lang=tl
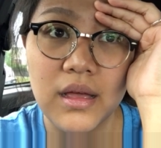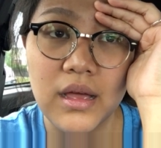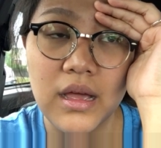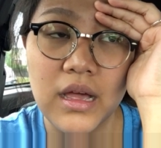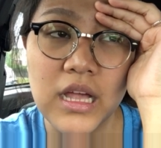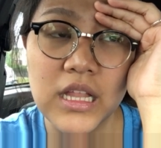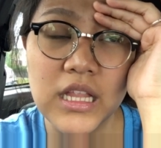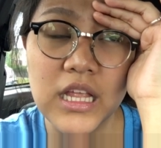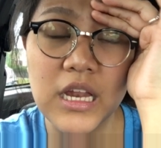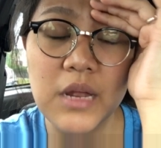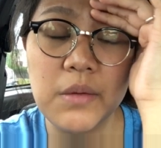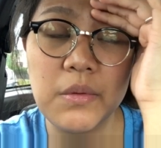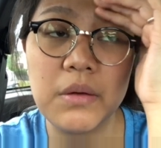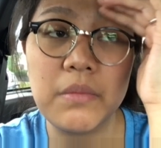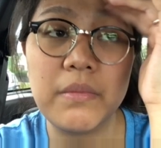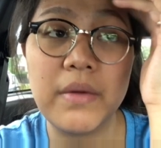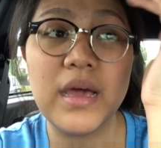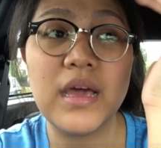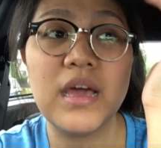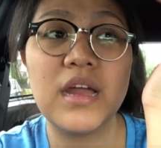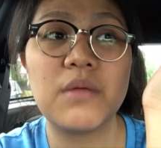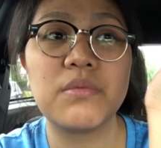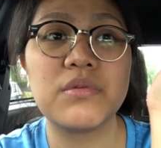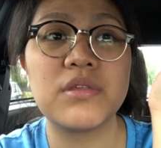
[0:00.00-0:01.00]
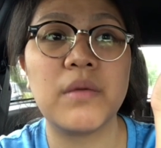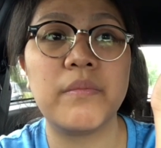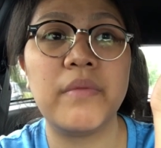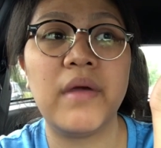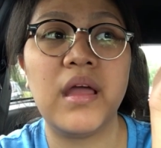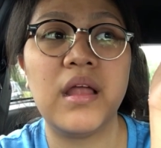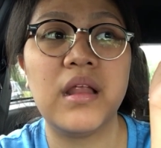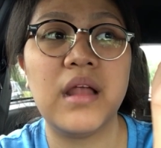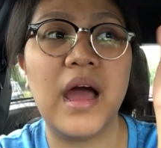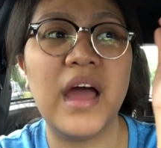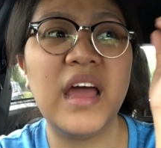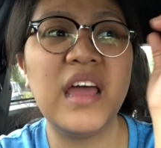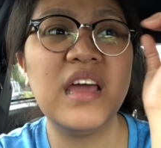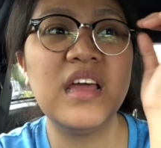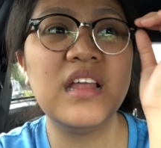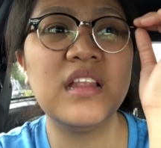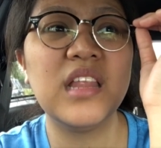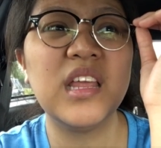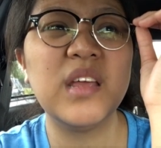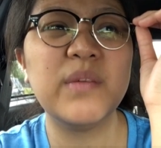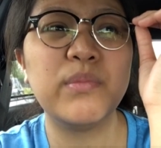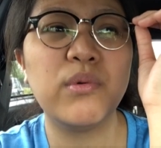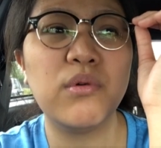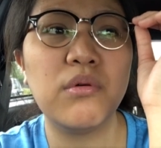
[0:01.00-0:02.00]
Hindi naman mahirap sabihin, ay
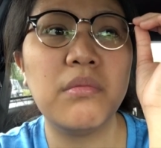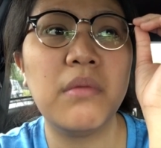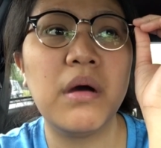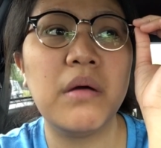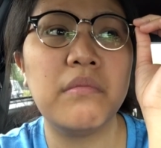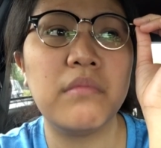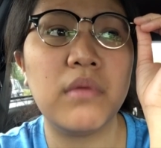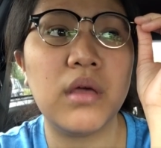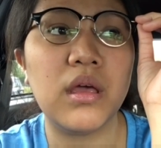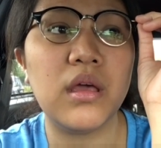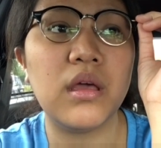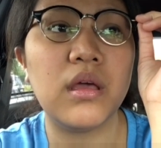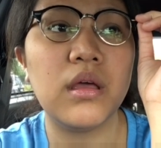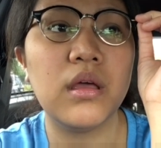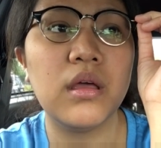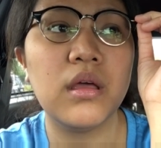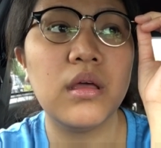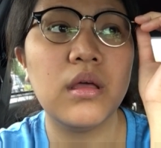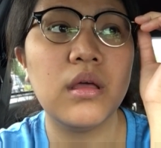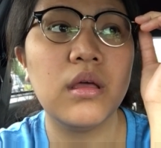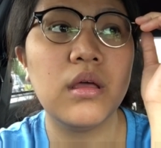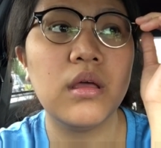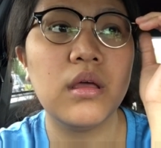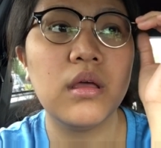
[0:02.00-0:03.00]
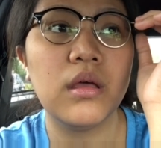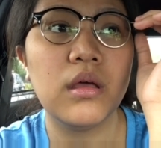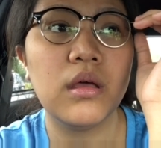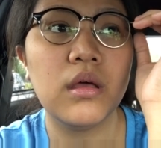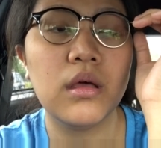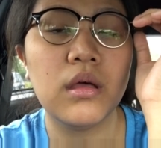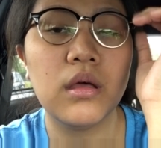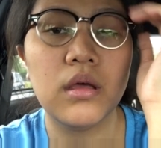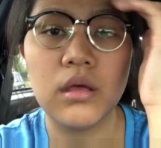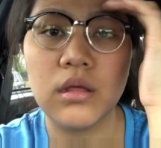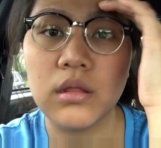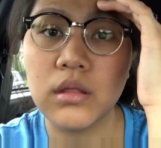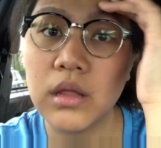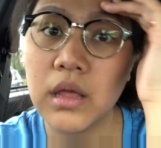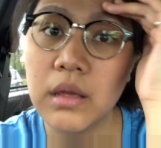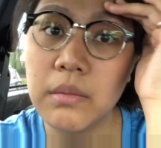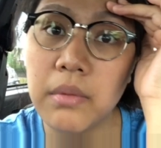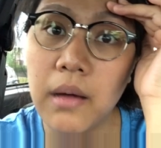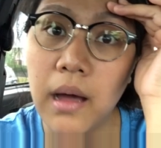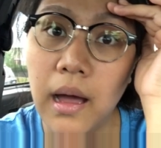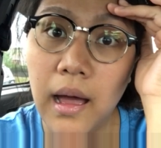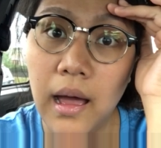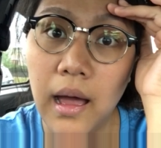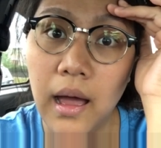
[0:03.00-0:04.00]
hindi po ma'am eh.
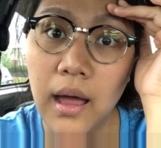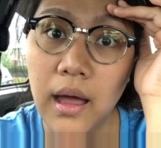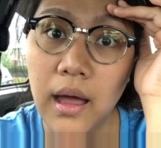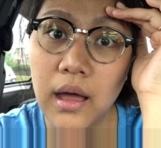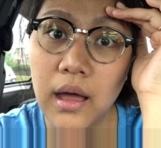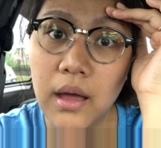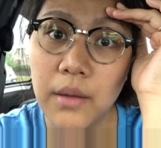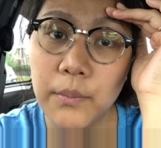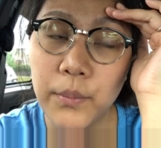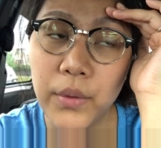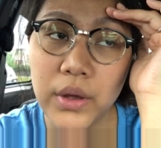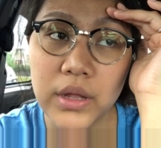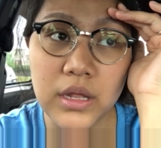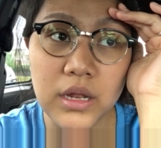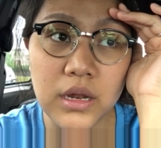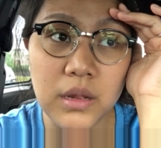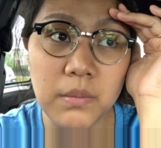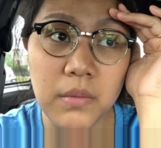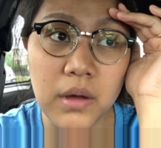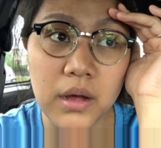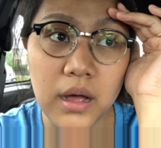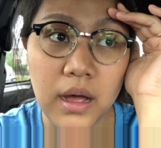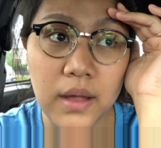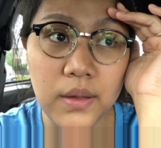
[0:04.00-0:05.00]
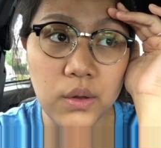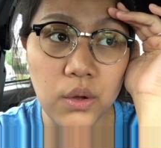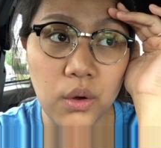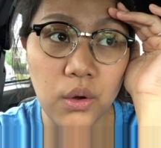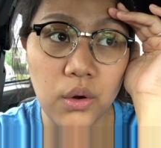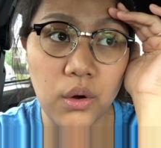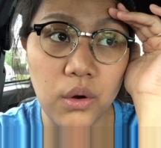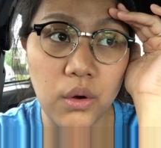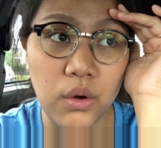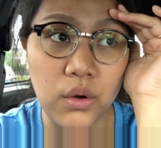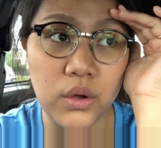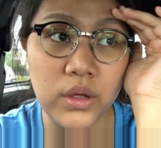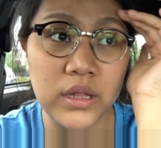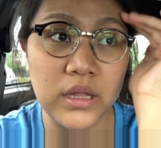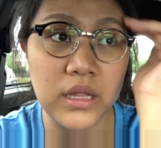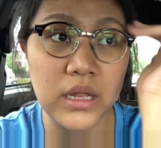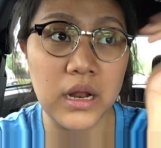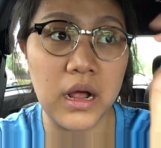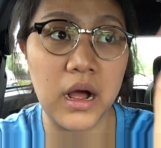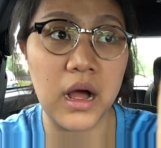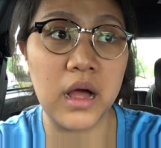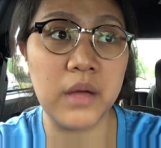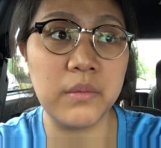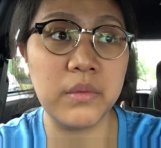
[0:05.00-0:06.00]
Diba? Pwede naman ganun. O hindi
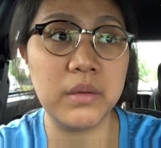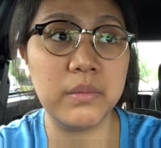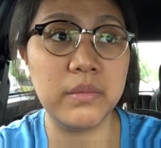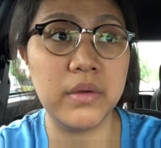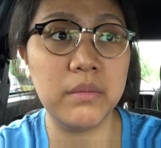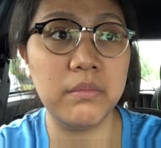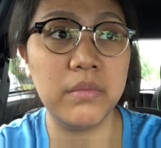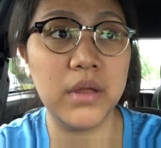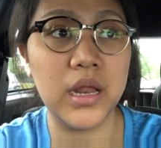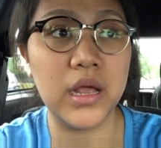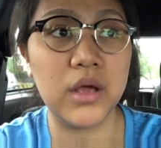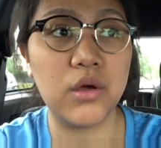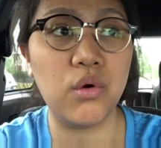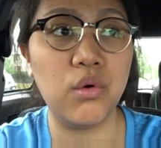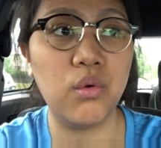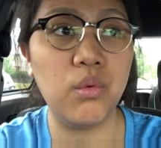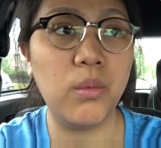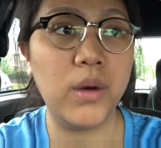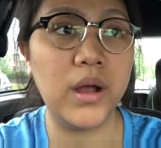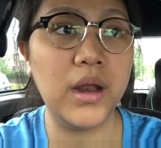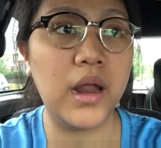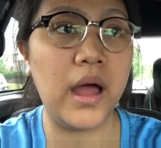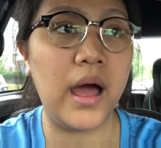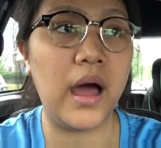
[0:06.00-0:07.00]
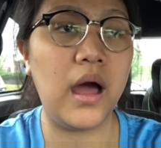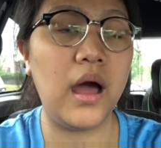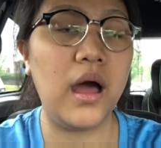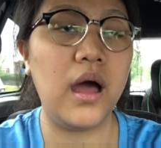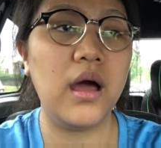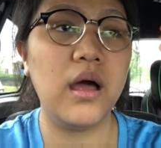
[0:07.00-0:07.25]
na kami bibili kung wala.